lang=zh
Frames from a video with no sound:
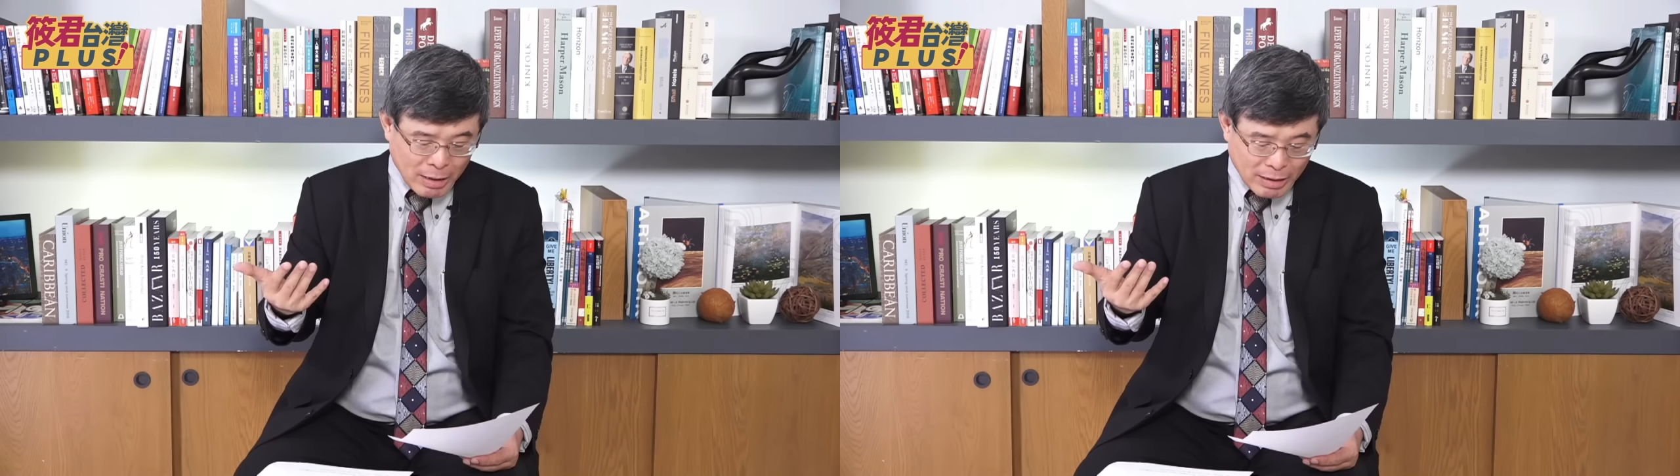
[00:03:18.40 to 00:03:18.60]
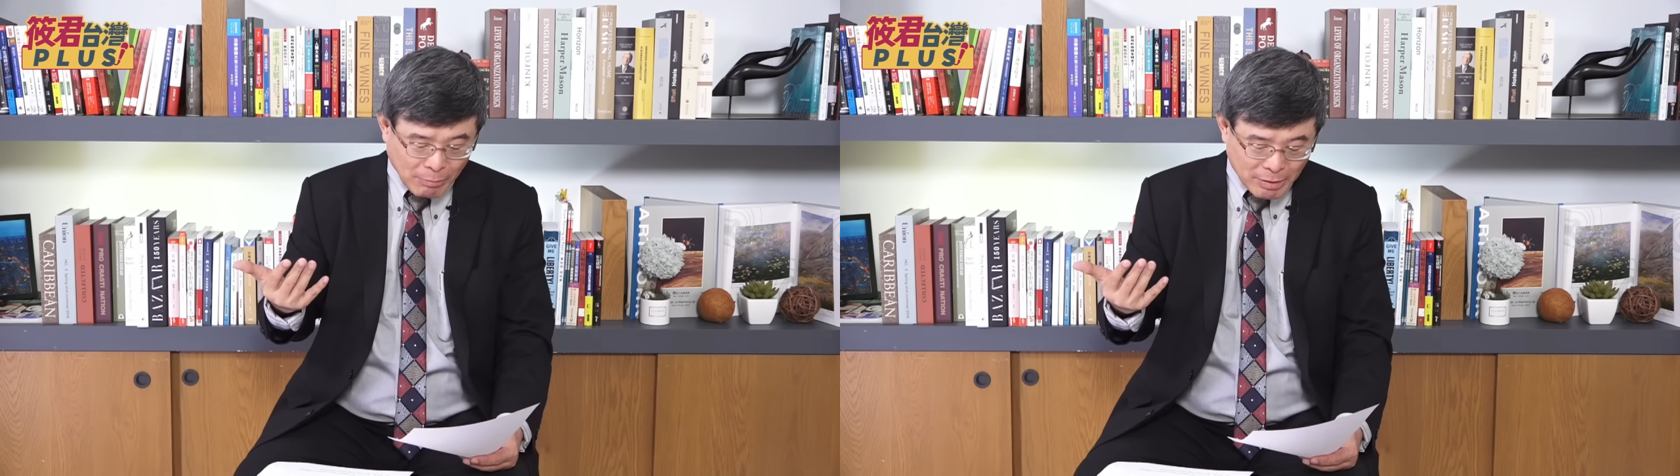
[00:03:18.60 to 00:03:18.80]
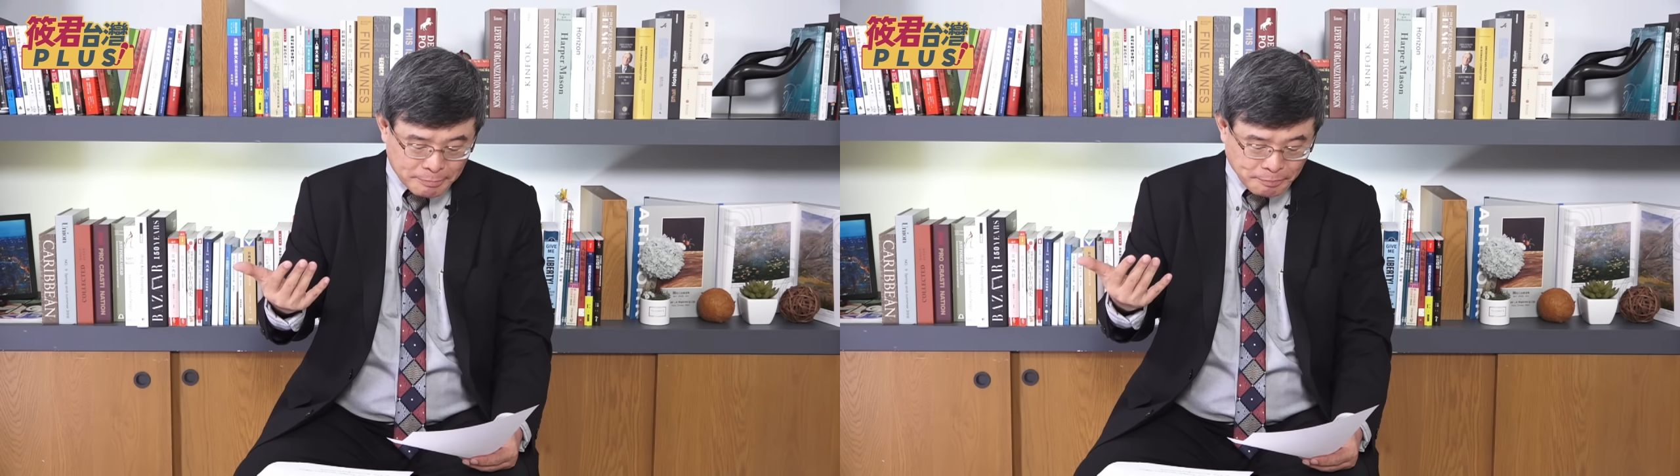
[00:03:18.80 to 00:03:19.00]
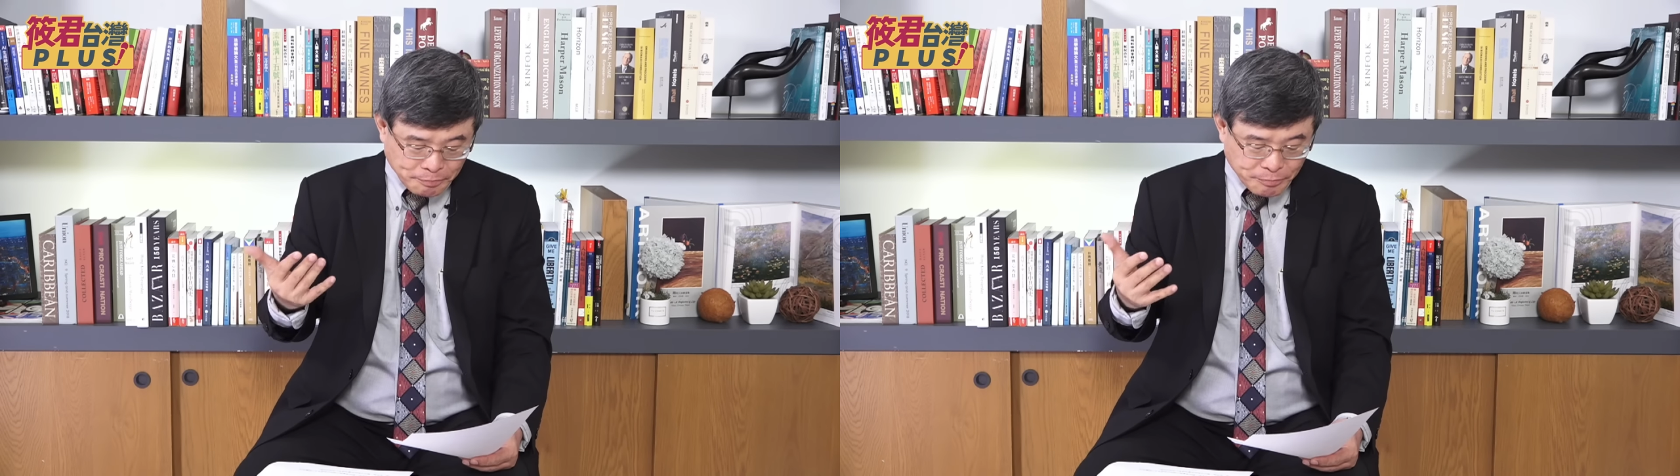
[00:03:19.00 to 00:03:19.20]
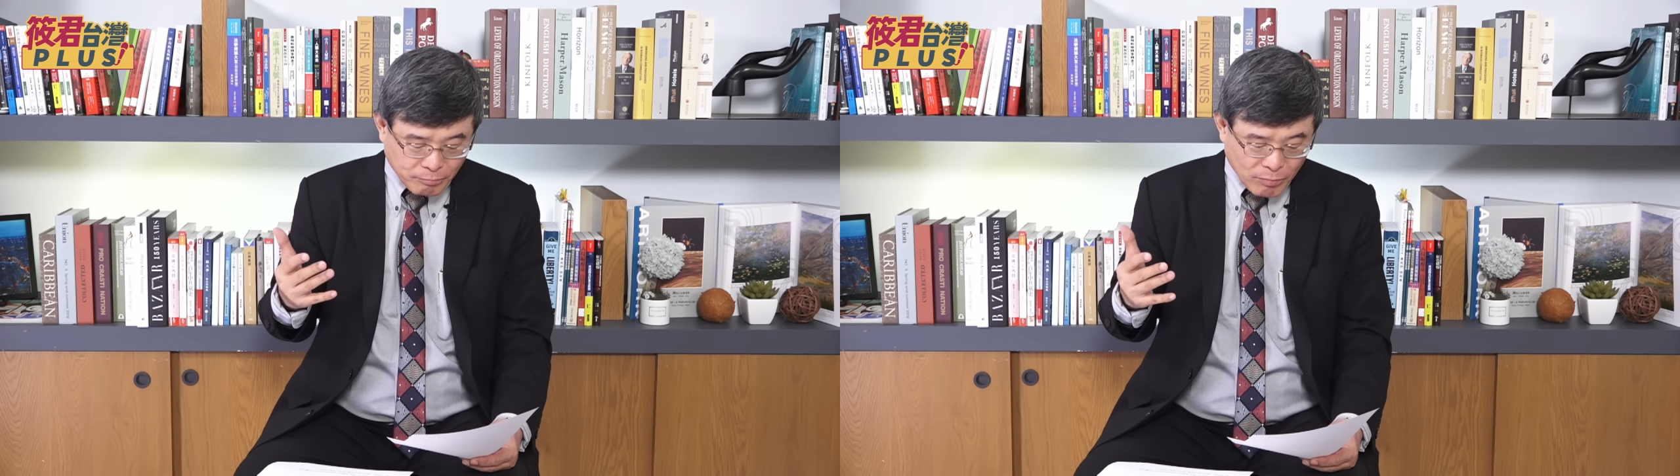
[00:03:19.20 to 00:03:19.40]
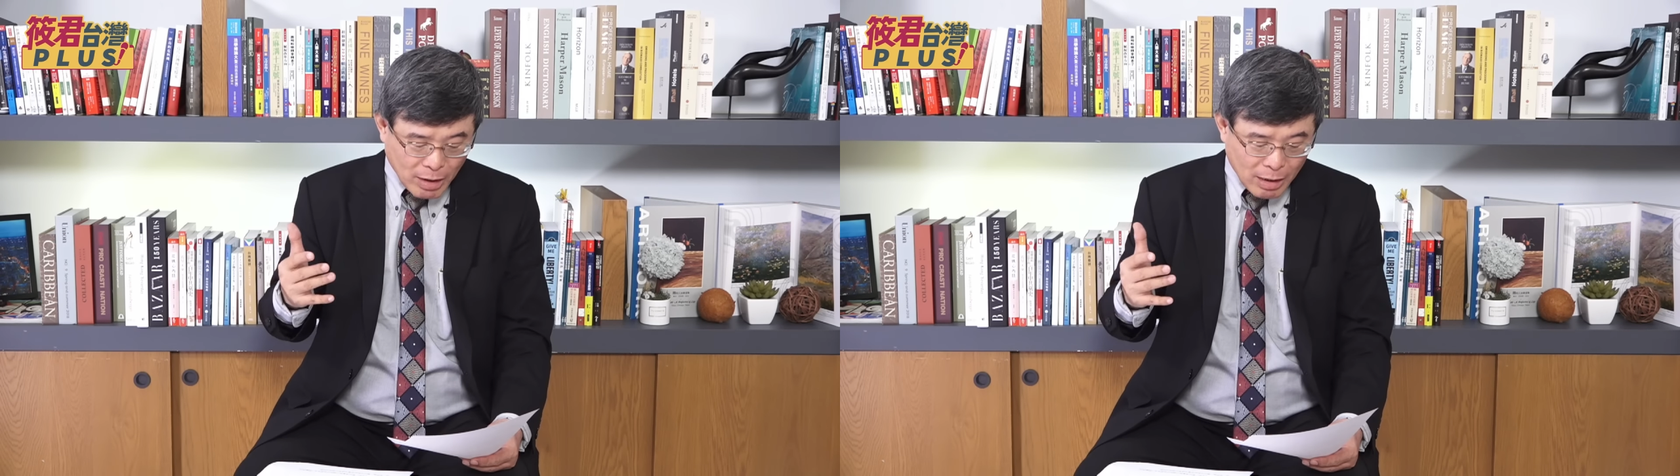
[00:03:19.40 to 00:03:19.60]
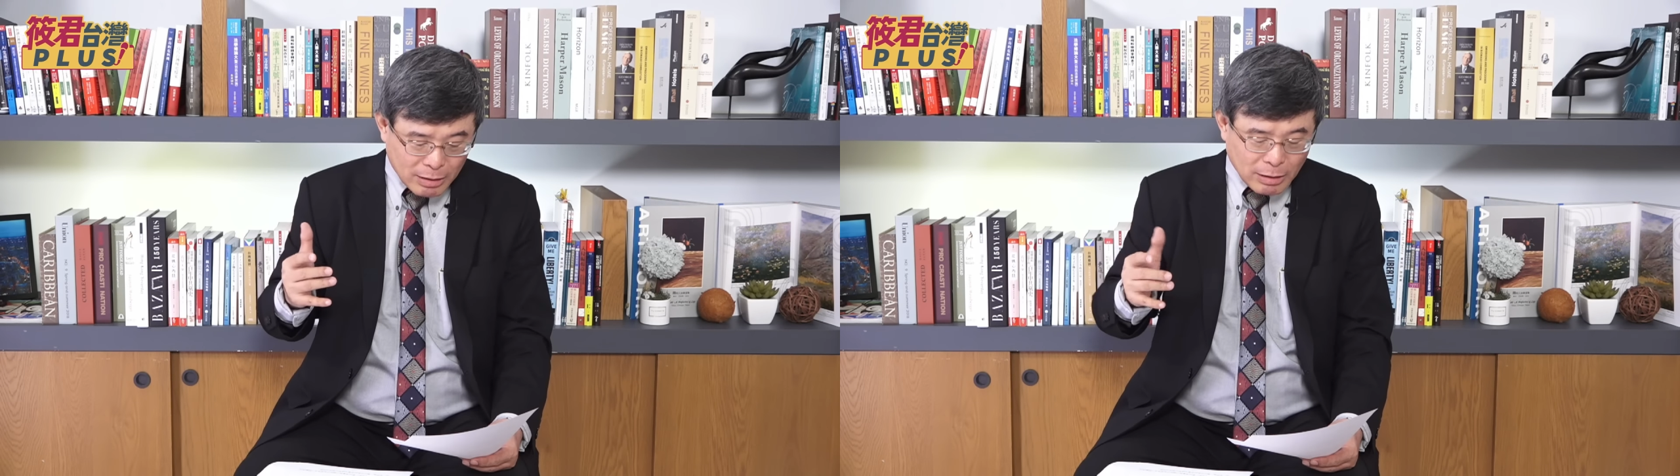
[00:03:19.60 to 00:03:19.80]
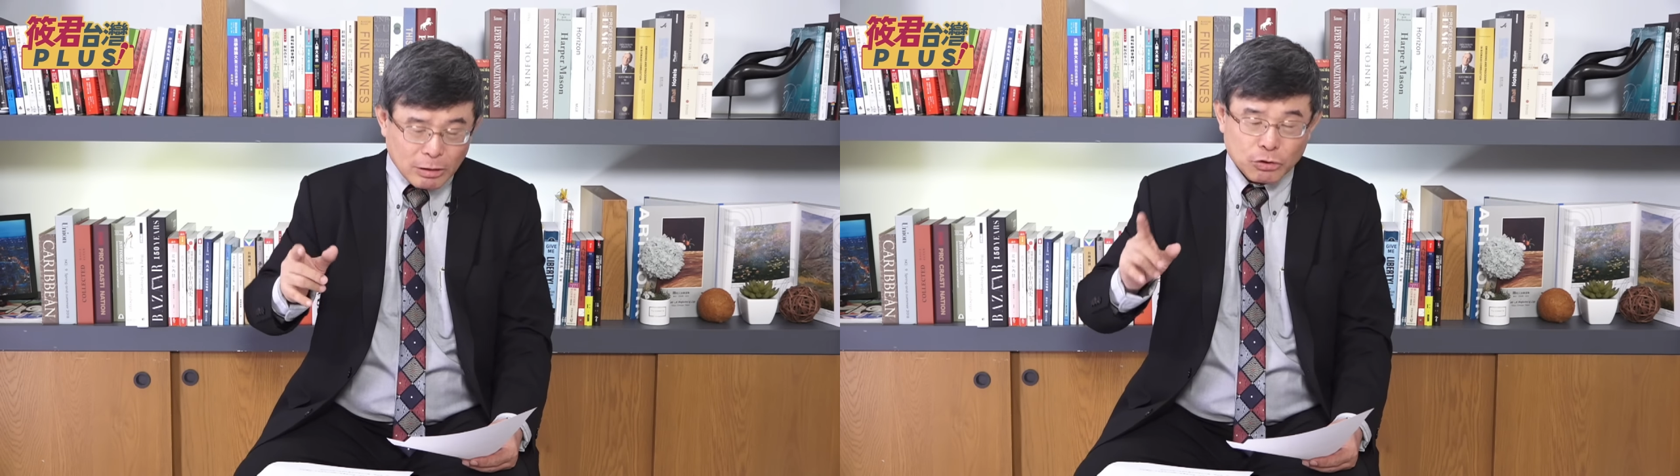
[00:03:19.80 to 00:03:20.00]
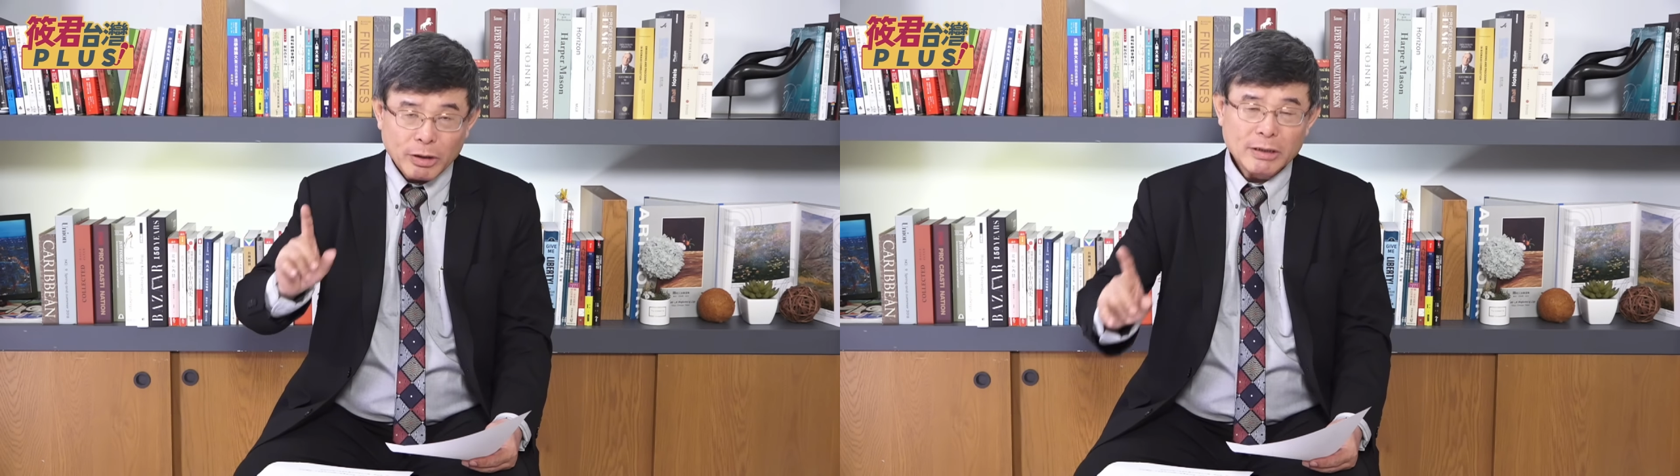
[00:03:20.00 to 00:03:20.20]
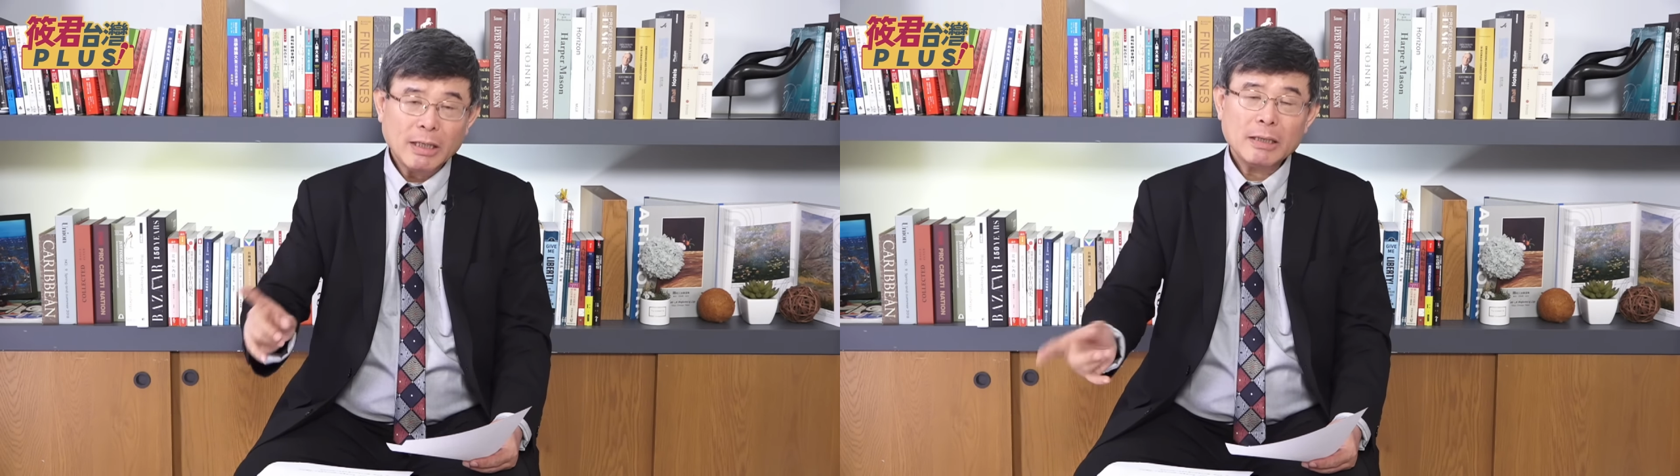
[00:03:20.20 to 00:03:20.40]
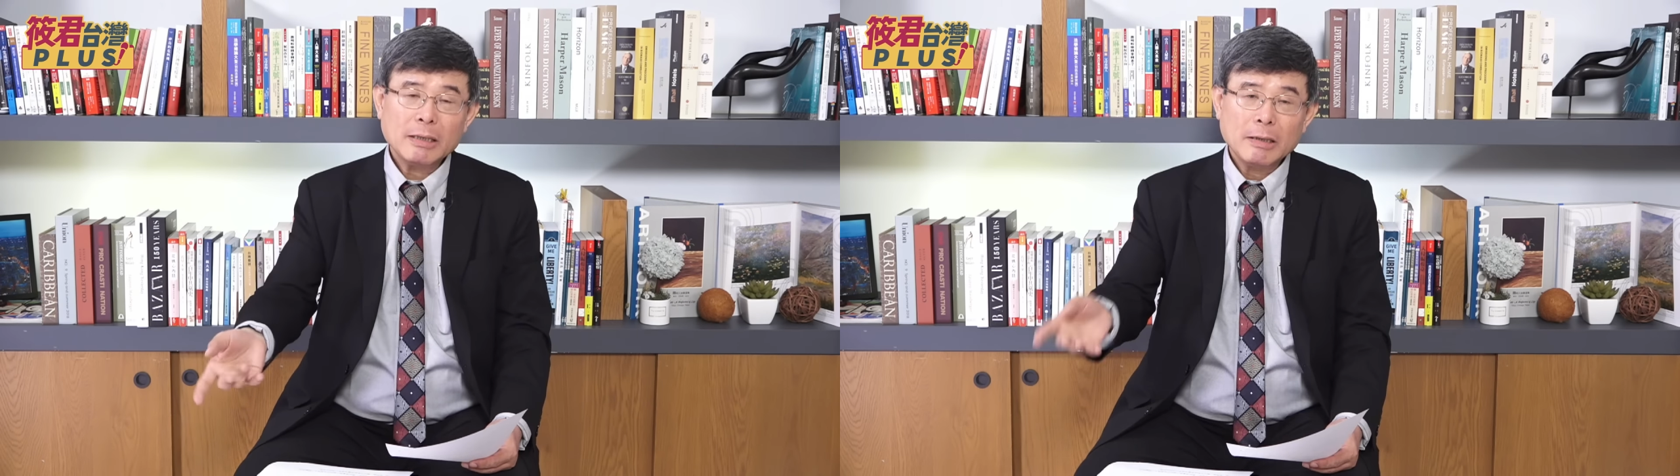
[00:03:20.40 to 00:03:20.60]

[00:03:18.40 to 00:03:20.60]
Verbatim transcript: 那么，所以呢，